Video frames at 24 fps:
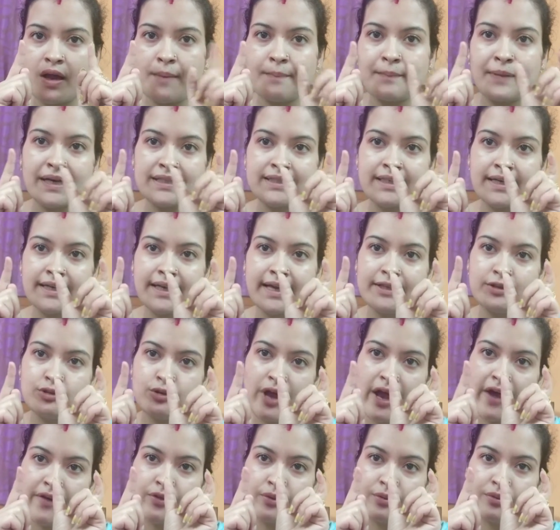মাথাটাই তো
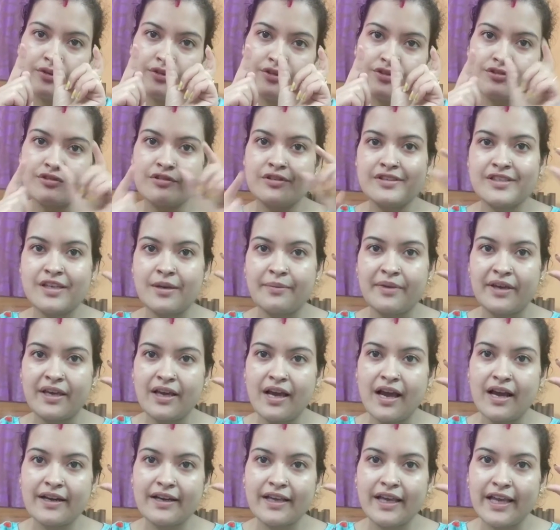এত বড় চলে যাবে
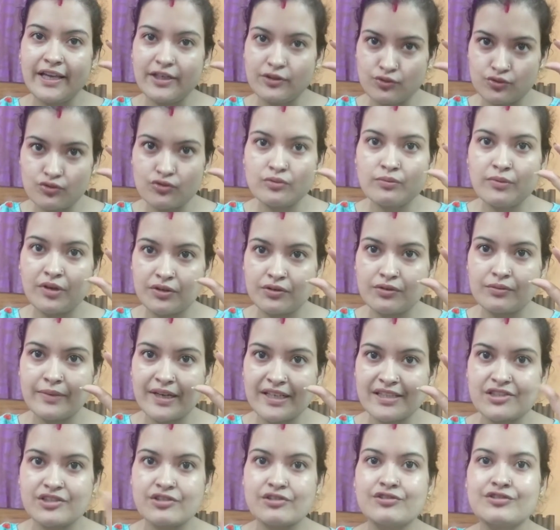আর এইটুকু মতো
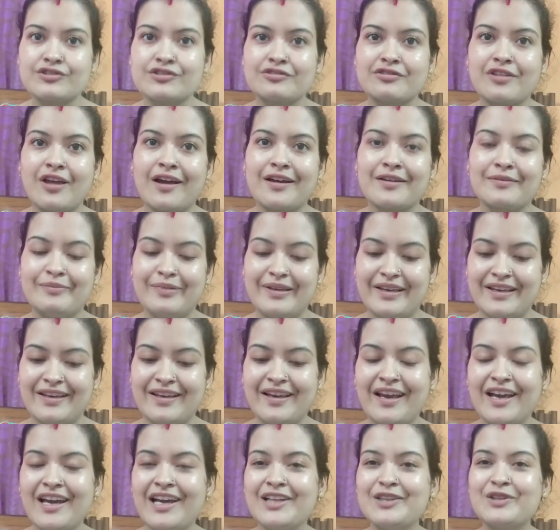মাছের অংশ থাকবে
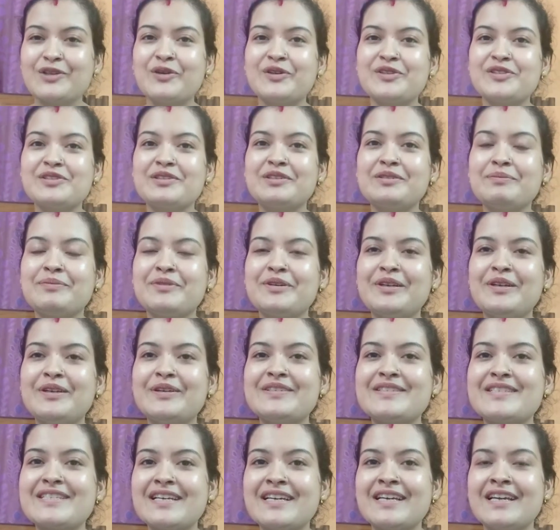তো ওই জন্য বললো
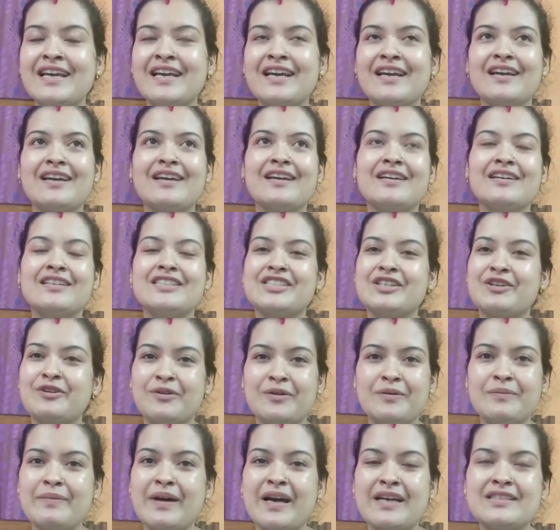যে
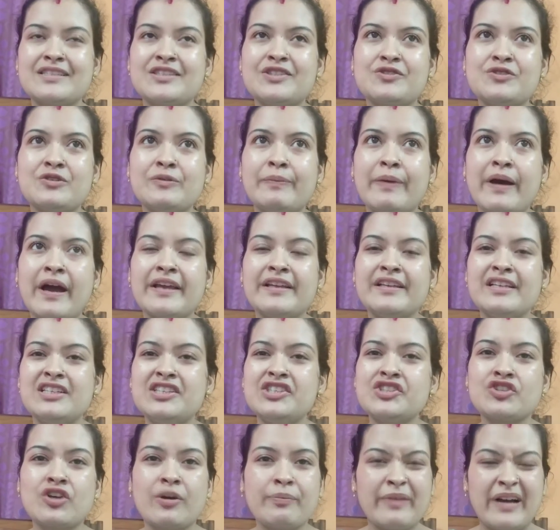সেরকম মাছ কিছু পাইনি
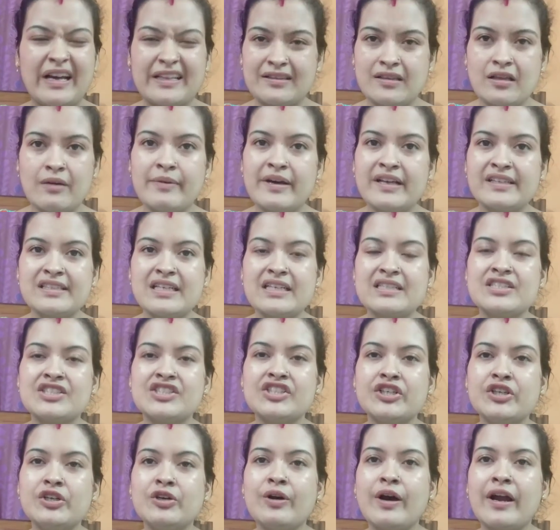সব কাতলা মাছ
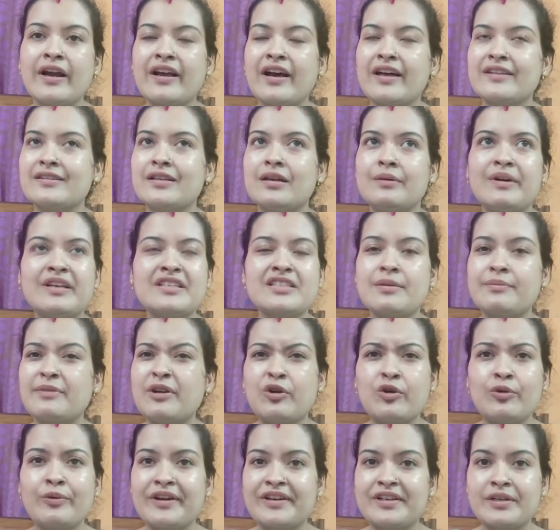আসছিল আর কাতলা মাছ আমরা
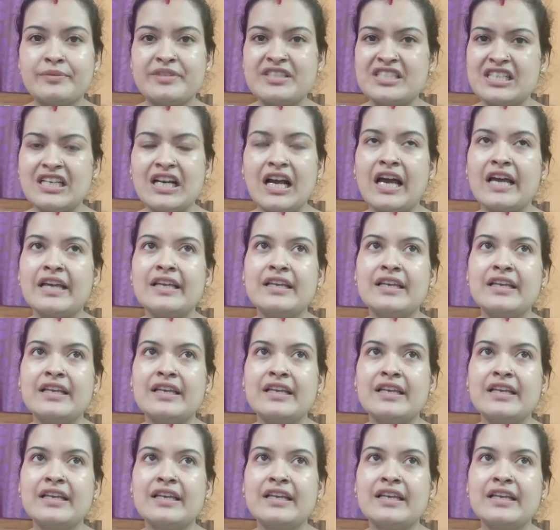খুব একটা বেশি খাই